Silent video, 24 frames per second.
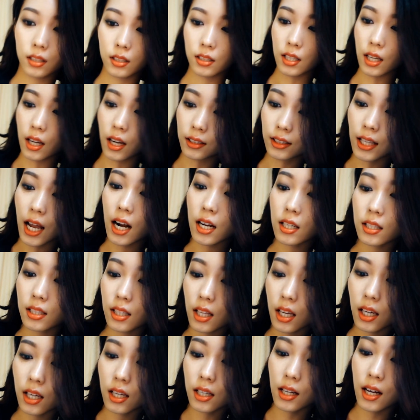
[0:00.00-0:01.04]
제가
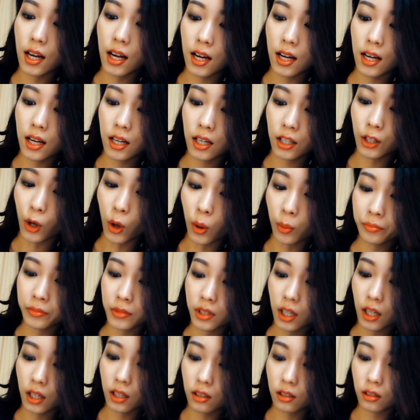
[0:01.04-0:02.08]
탈색이랑
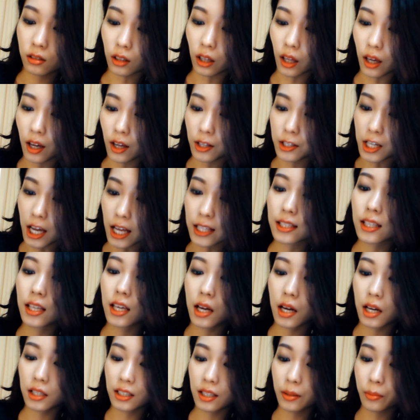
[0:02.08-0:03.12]
염색을 되게 잦게
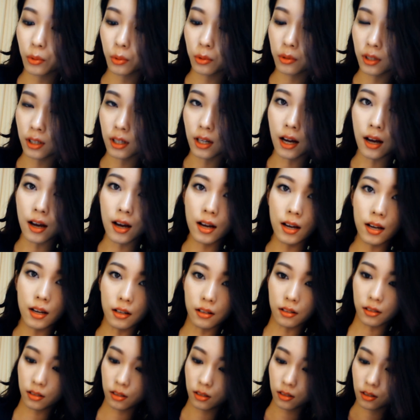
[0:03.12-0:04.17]
하다
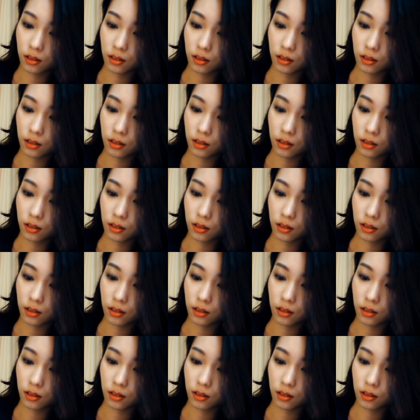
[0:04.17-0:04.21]
보니까